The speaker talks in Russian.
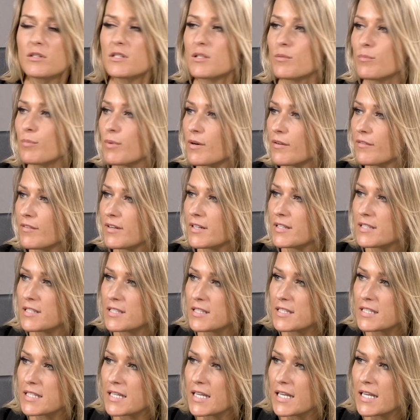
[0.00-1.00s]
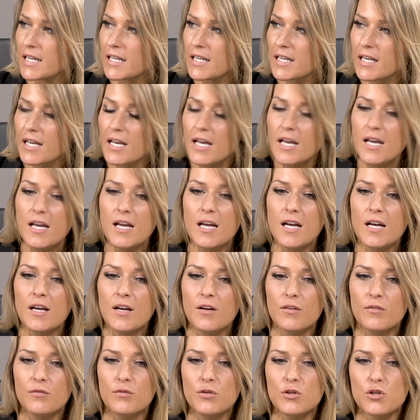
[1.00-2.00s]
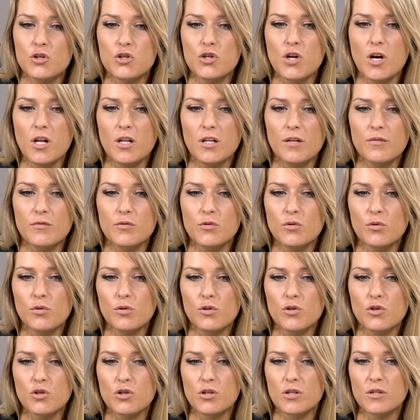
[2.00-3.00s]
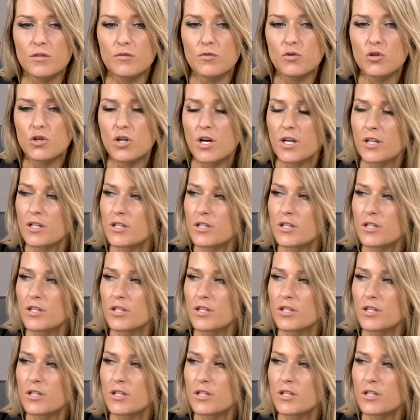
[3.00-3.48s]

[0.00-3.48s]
права детей, Выезжала в зону чрезвычайной